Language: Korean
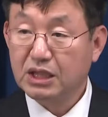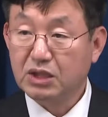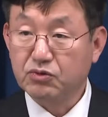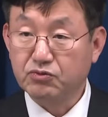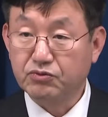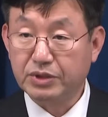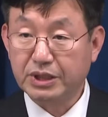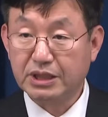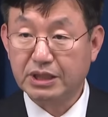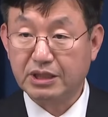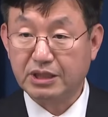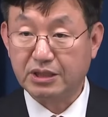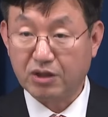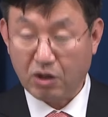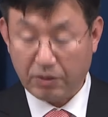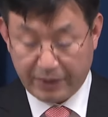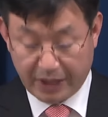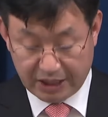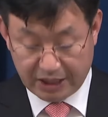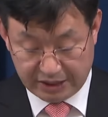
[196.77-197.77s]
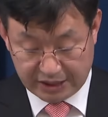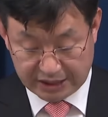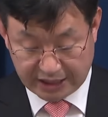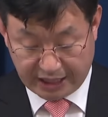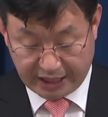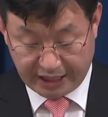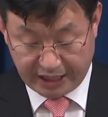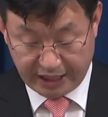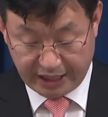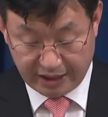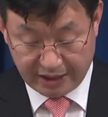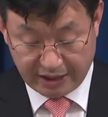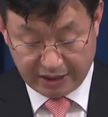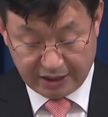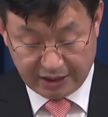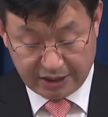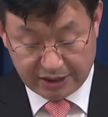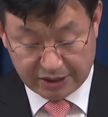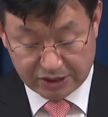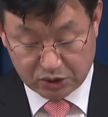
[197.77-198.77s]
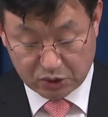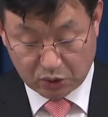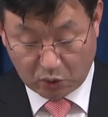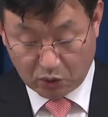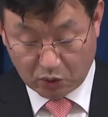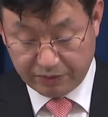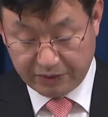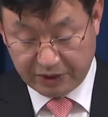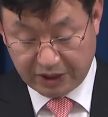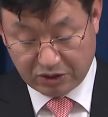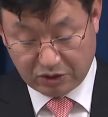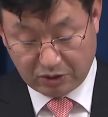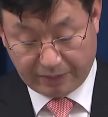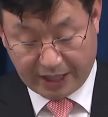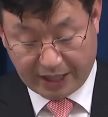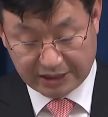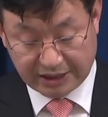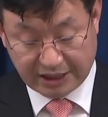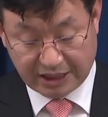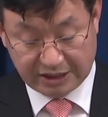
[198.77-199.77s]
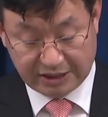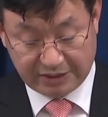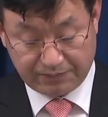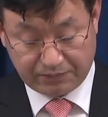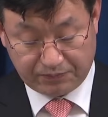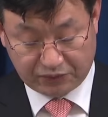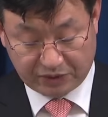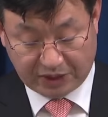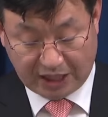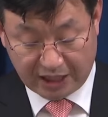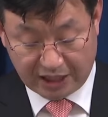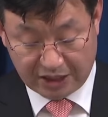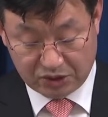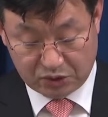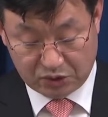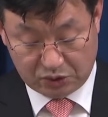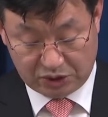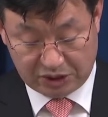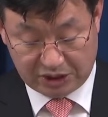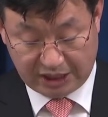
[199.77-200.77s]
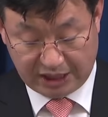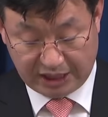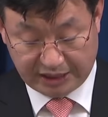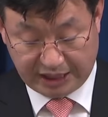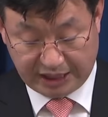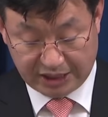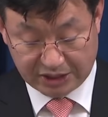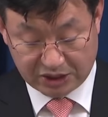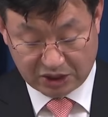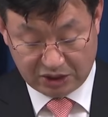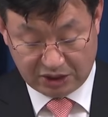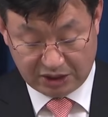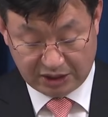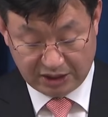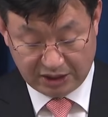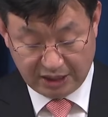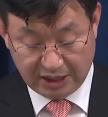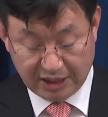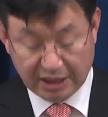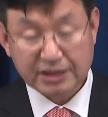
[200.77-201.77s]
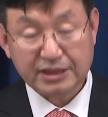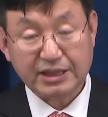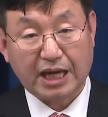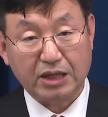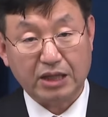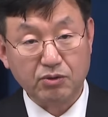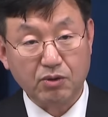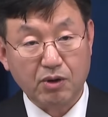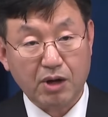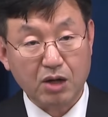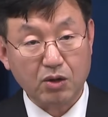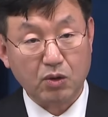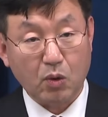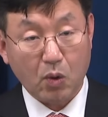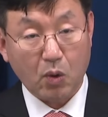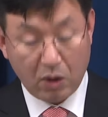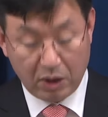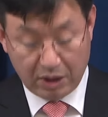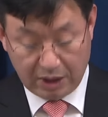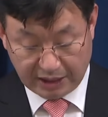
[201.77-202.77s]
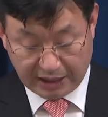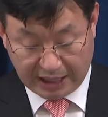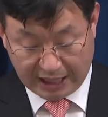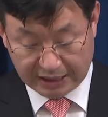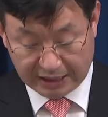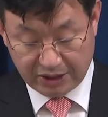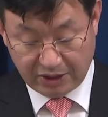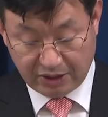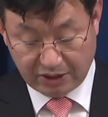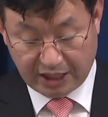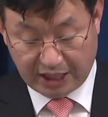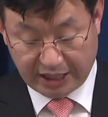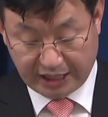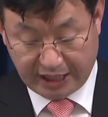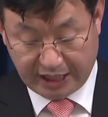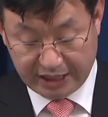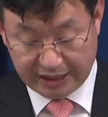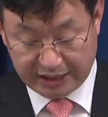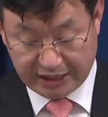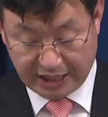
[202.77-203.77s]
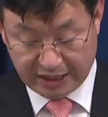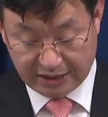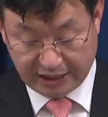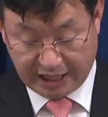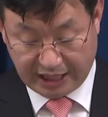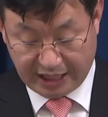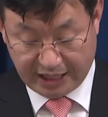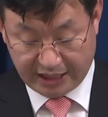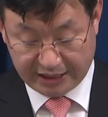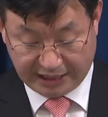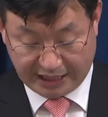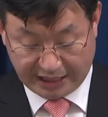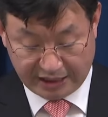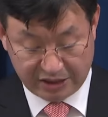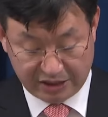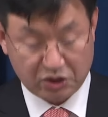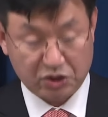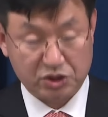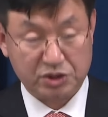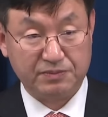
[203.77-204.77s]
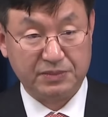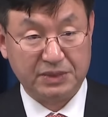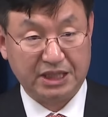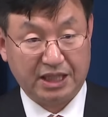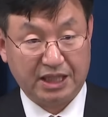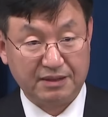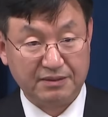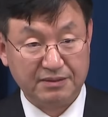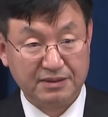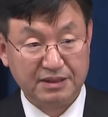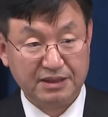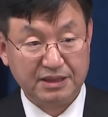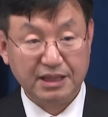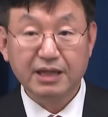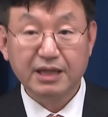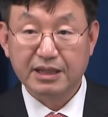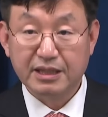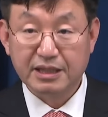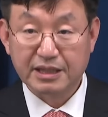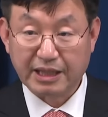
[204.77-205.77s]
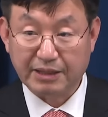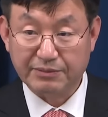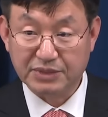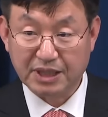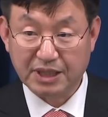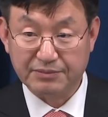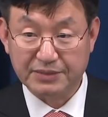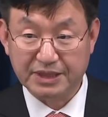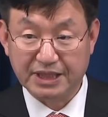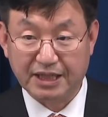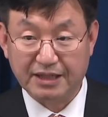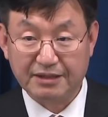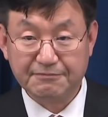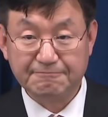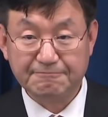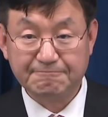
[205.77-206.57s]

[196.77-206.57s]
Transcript: 우리 기업의 의사에 조금이라도 반하는 부당한 조치에 대해서는 단호하고 강력하게 대응해 나갈 것입니다. 감사합니다.